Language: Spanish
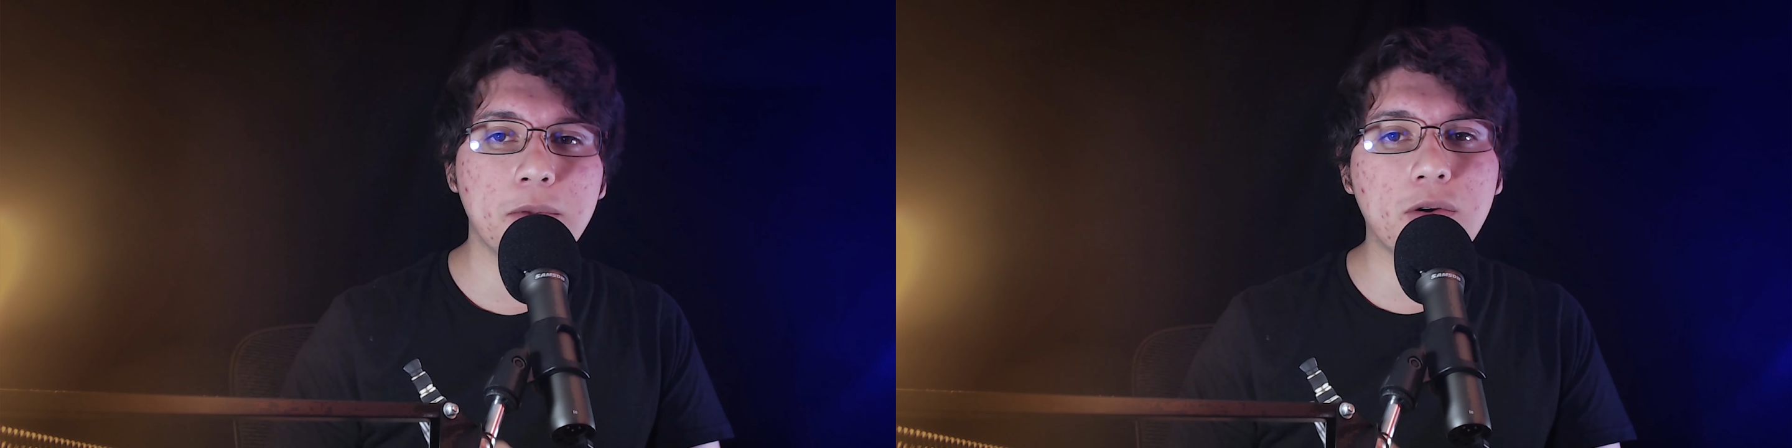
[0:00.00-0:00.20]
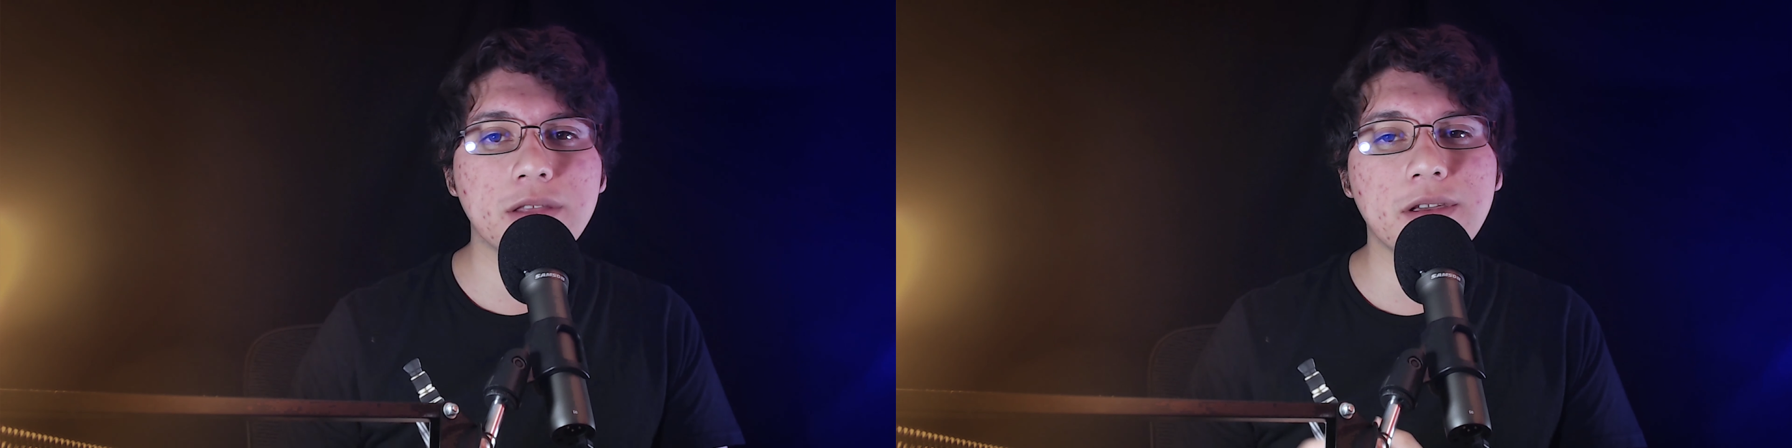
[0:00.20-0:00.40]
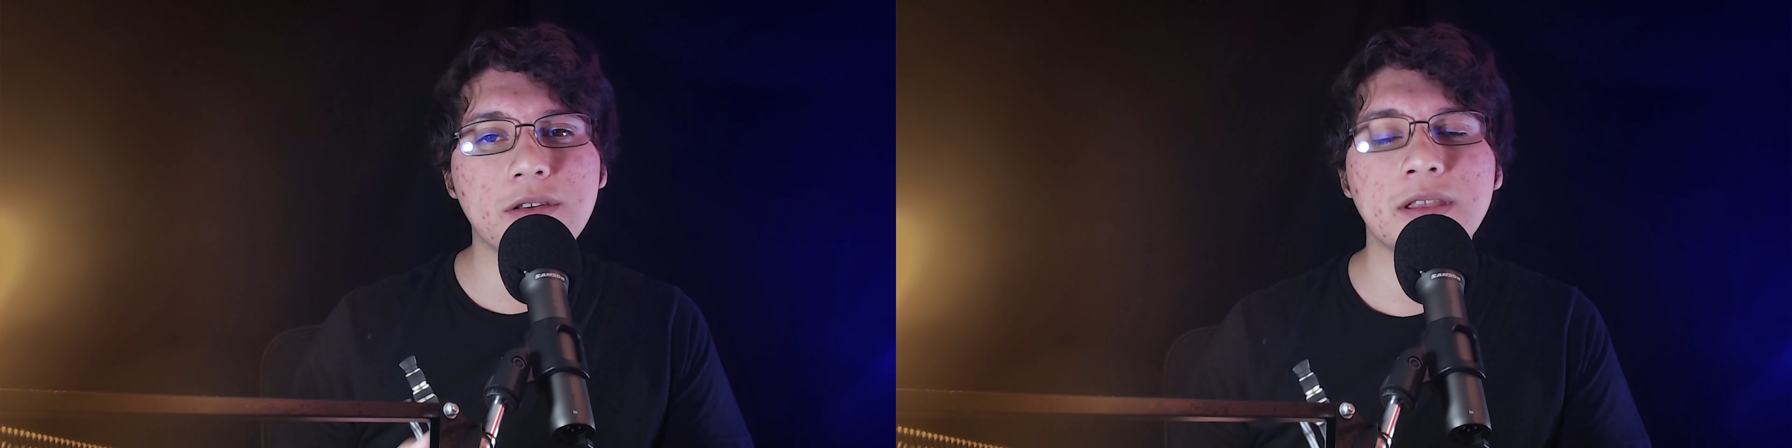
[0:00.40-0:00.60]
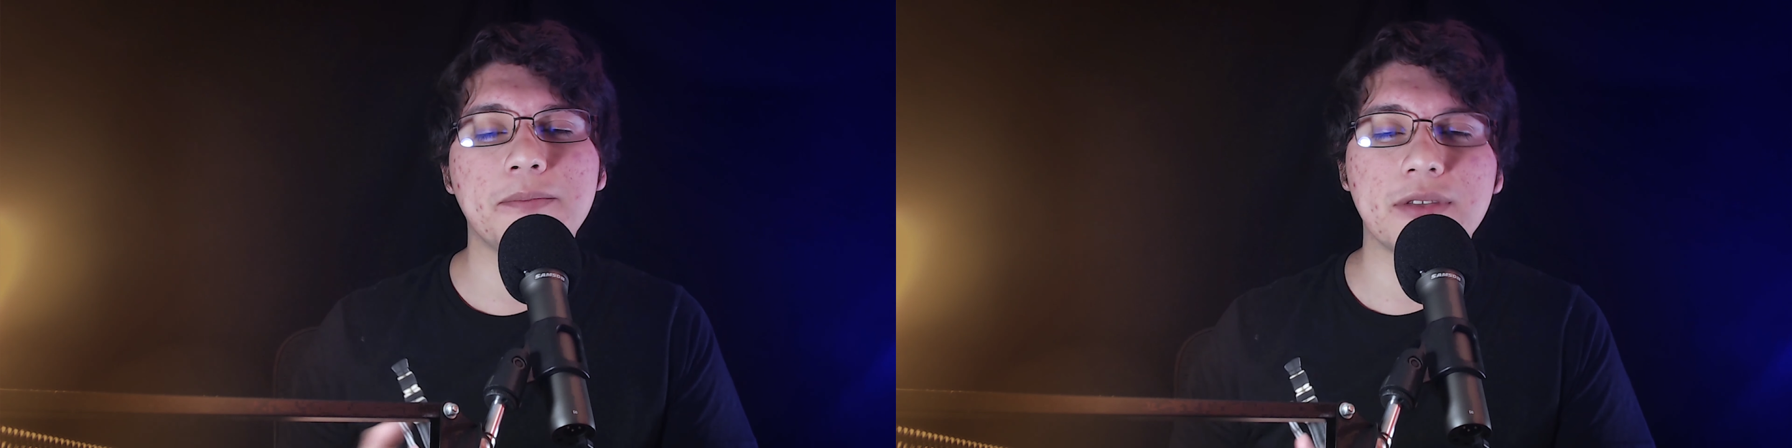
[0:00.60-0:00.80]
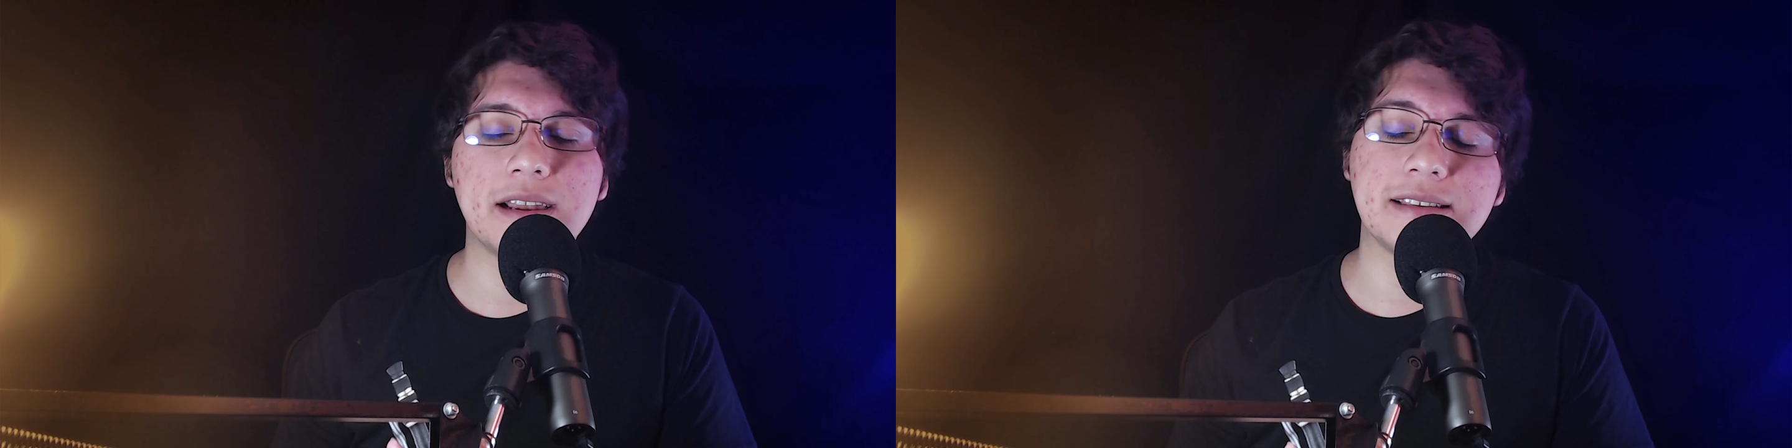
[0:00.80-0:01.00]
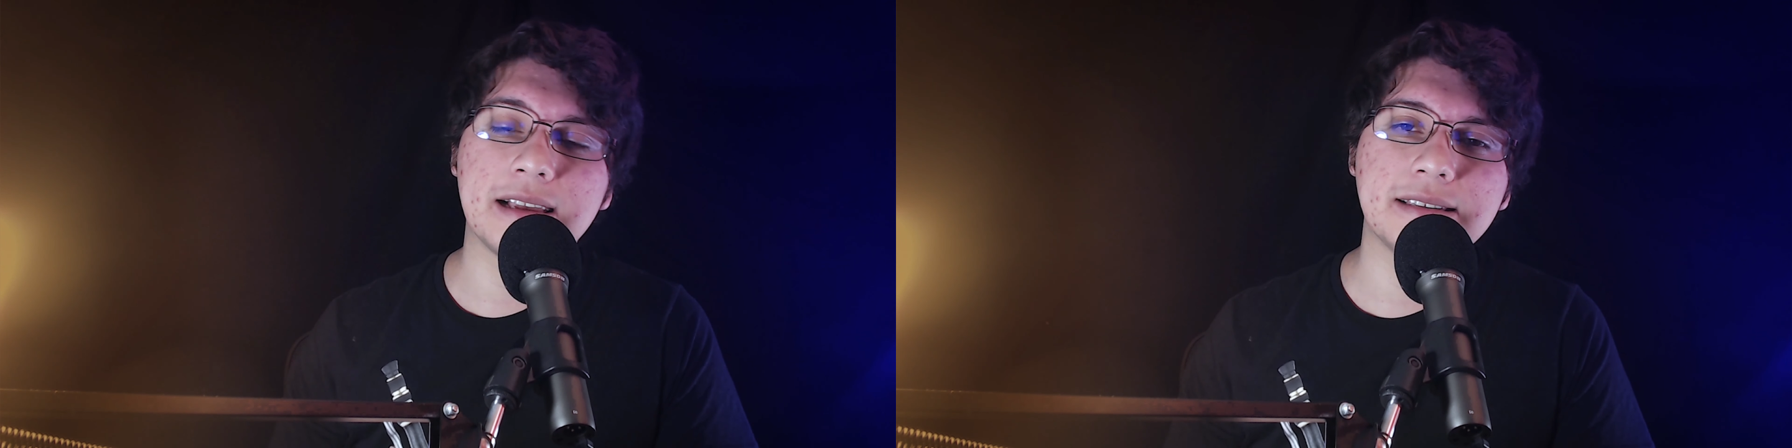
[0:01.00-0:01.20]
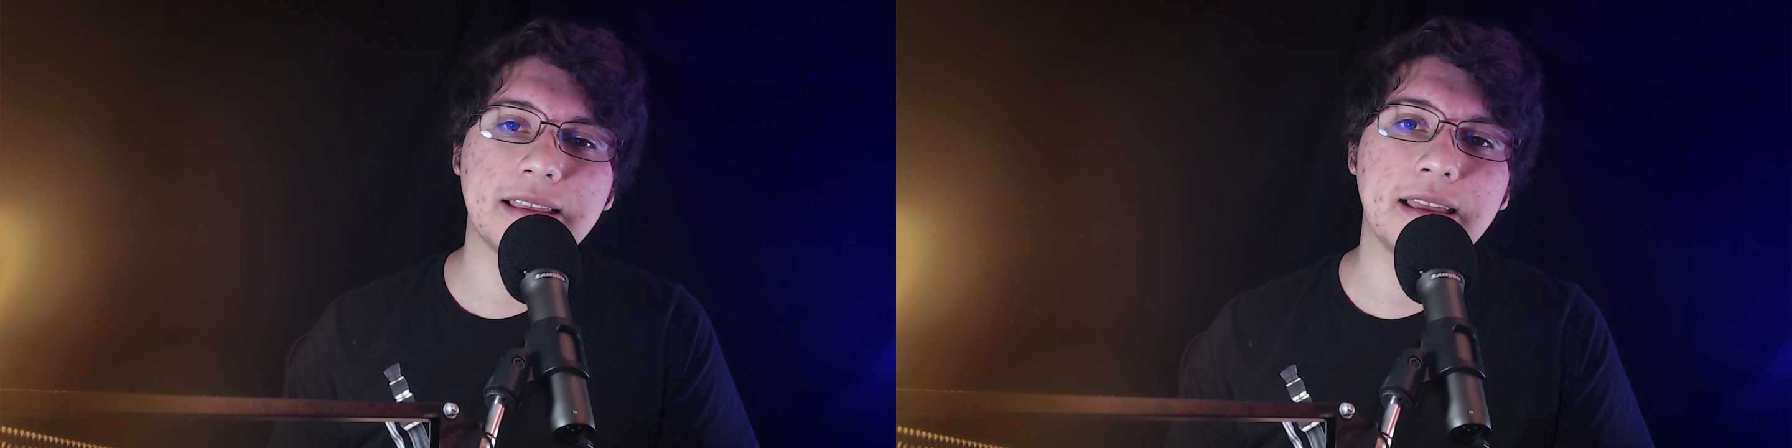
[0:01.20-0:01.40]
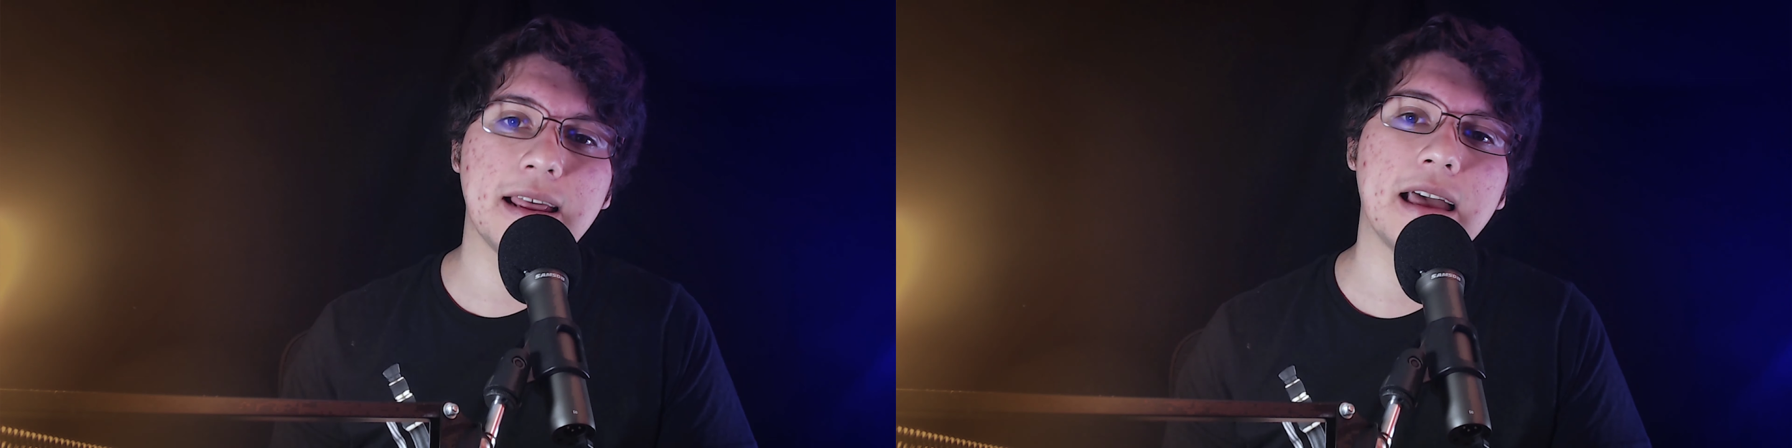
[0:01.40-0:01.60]
cuándo y dónde podrás
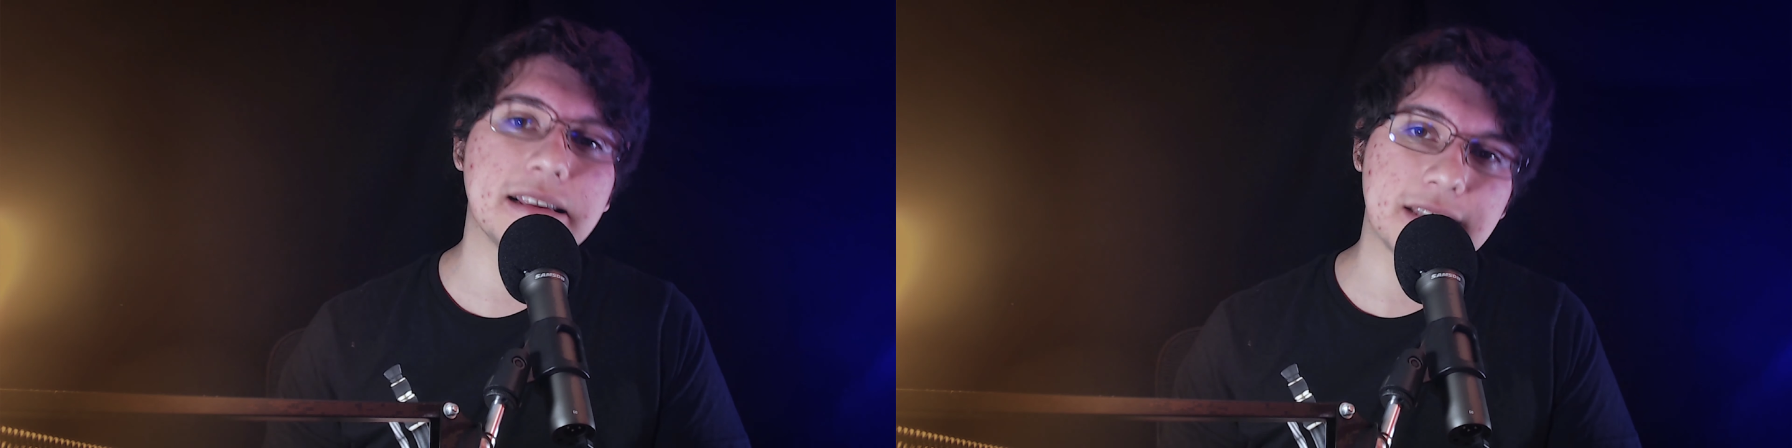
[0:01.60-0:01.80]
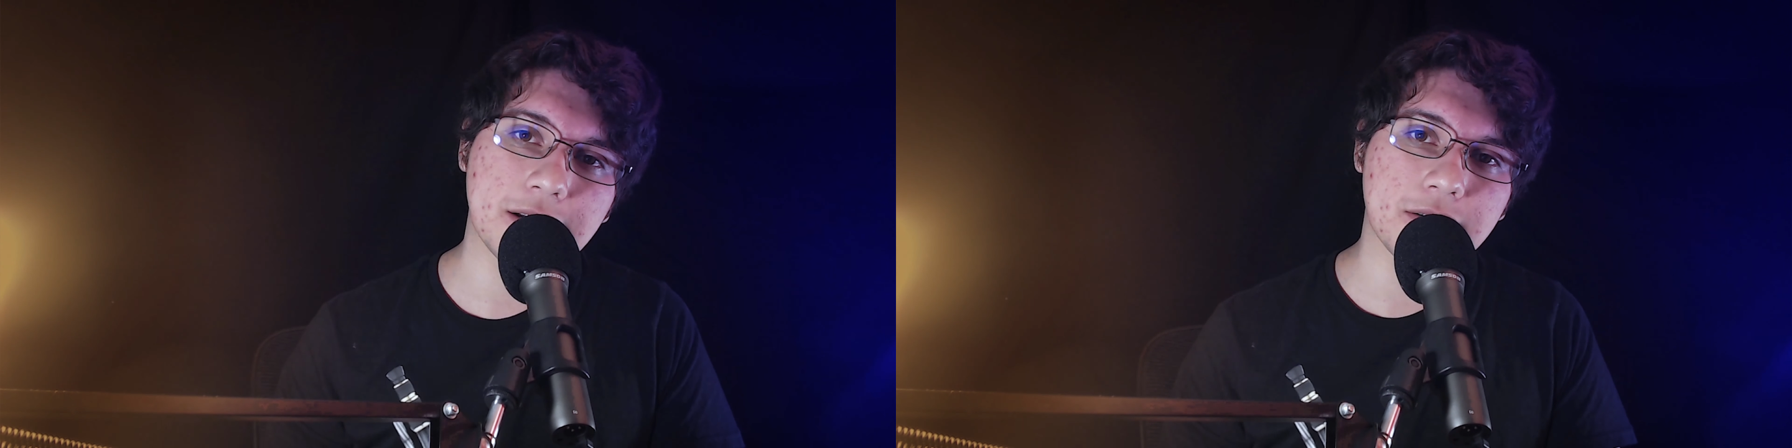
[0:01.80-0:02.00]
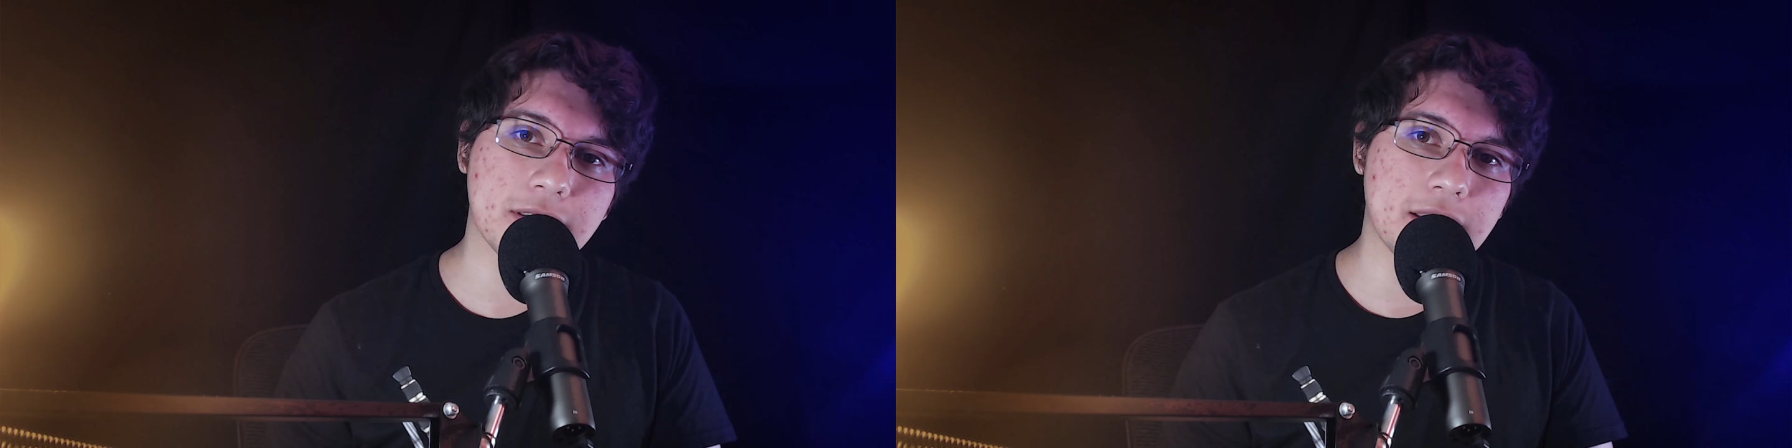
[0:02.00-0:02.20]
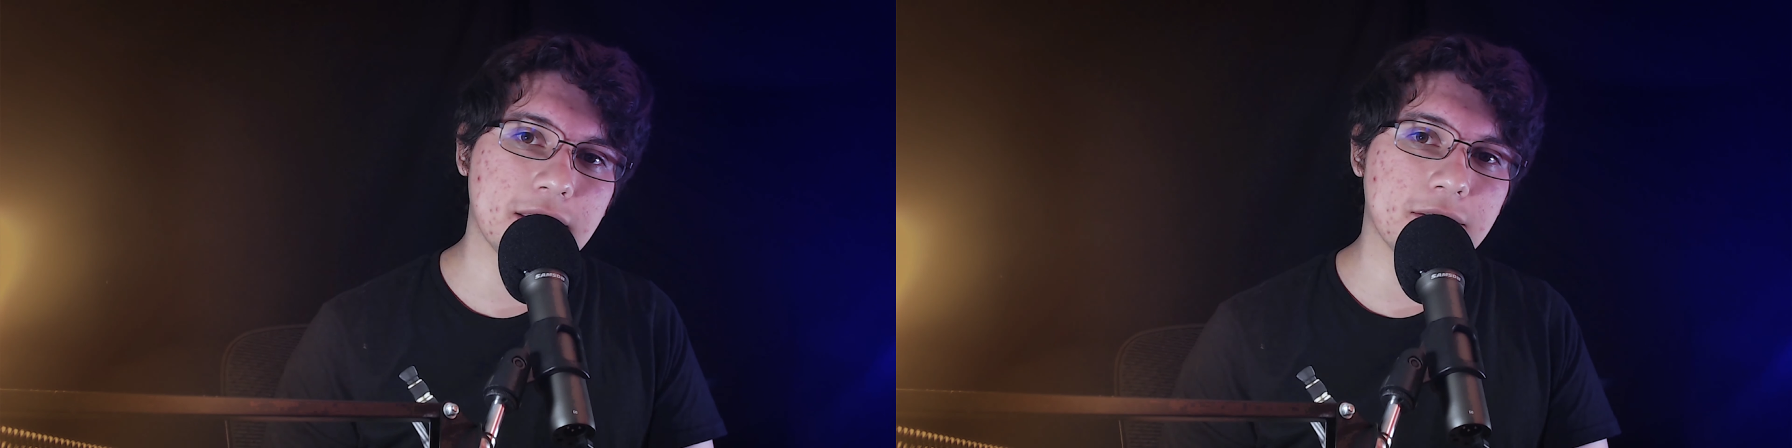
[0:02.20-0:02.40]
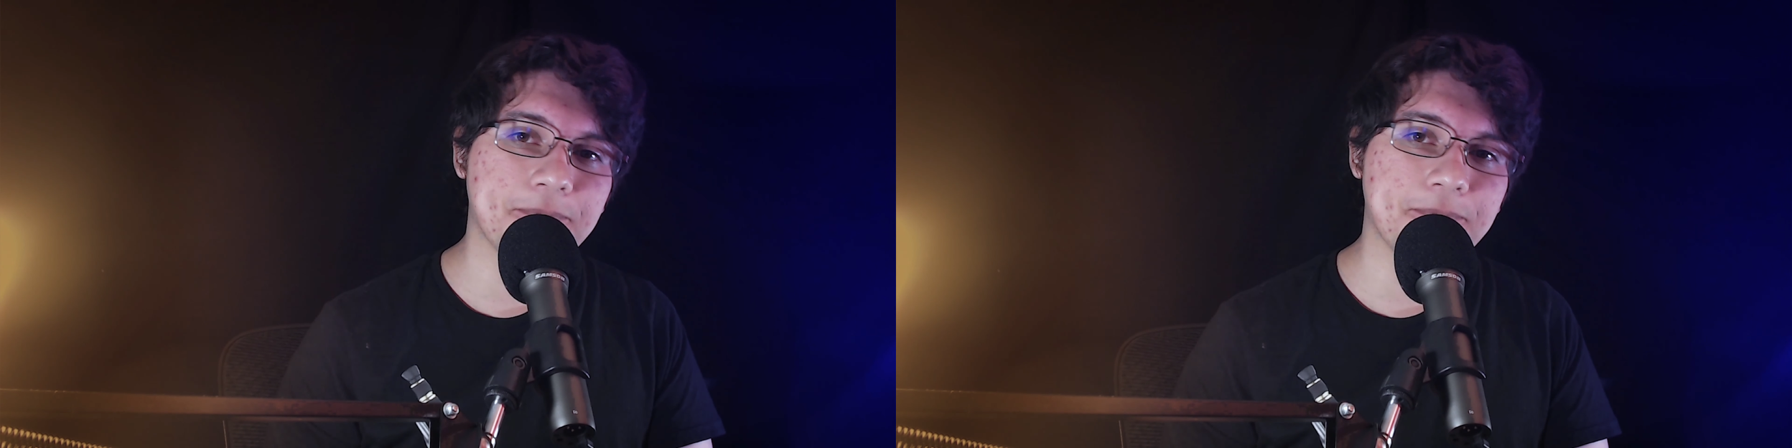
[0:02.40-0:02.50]
acceder a este contenido.